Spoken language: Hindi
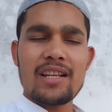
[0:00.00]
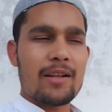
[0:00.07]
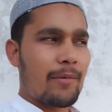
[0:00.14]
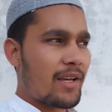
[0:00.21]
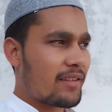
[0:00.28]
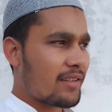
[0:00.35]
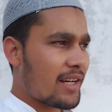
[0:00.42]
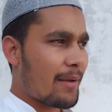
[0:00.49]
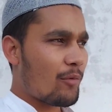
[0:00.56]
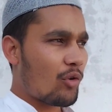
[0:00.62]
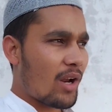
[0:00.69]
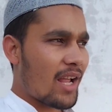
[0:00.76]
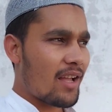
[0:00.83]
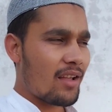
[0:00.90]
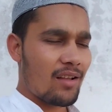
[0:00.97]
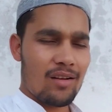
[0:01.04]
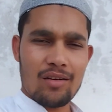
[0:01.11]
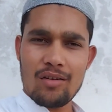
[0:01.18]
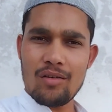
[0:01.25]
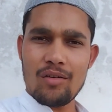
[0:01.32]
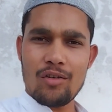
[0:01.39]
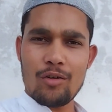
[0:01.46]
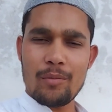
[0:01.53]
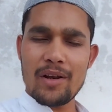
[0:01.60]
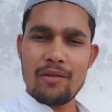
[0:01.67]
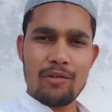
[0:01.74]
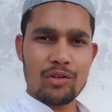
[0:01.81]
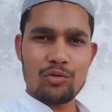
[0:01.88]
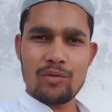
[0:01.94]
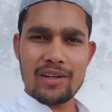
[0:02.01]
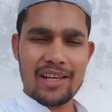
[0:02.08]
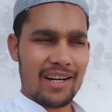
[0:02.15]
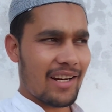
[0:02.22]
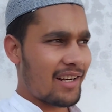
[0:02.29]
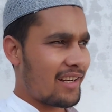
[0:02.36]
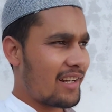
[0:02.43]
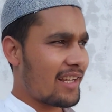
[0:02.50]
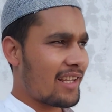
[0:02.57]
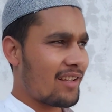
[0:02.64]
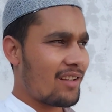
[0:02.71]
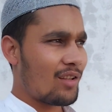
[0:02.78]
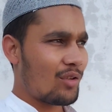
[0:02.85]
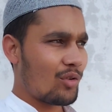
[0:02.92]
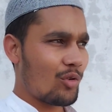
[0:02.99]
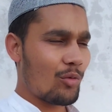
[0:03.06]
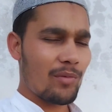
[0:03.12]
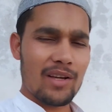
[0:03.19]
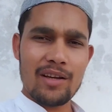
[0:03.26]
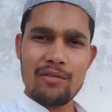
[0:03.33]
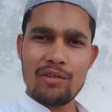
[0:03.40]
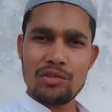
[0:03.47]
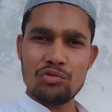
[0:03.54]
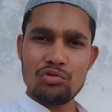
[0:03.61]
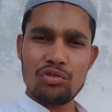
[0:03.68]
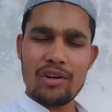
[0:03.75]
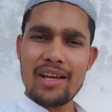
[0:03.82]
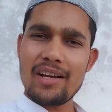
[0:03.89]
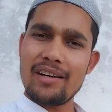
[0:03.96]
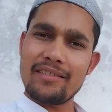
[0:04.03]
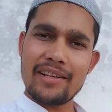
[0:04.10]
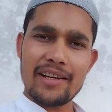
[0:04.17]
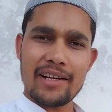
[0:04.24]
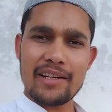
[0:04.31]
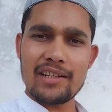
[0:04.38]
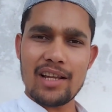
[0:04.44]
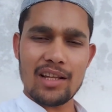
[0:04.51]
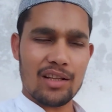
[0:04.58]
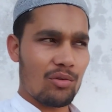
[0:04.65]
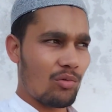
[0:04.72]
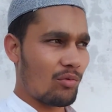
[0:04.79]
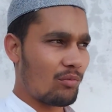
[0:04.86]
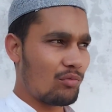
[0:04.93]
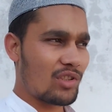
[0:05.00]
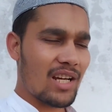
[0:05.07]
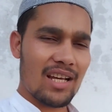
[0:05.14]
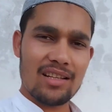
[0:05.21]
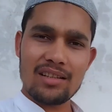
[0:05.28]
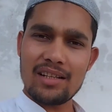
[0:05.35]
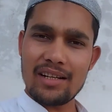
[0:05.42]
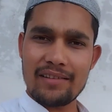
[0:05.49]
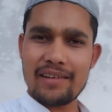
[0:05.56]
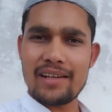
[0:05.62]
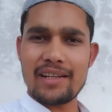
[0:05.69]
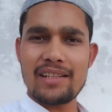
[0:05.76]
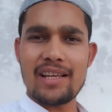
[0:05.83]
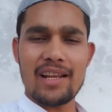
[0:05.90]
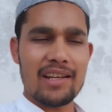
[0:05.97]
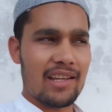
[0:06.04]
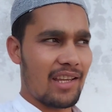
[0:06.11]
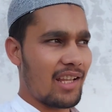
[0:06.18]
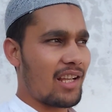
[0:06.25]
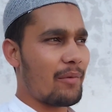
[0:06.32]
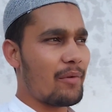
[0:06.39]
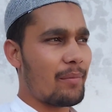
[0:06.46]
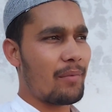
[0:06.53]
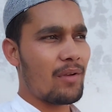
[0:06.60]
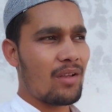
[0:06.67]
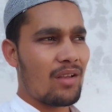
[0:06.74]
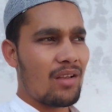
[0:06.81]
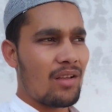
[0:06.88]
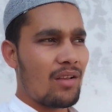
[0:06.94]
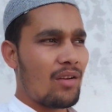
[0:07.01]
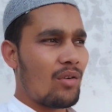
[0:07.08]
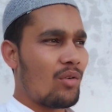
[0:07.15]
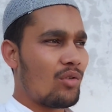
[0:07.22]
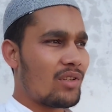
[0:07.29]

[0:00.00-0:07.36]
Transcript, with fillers: नमाज का टाइम हो रहा है और मैंने वजू वगैरह कर लिए तो मैं वजू जो है घर से करके जाता हूँ मुझे आदत घर से करके जाने की है कभी हो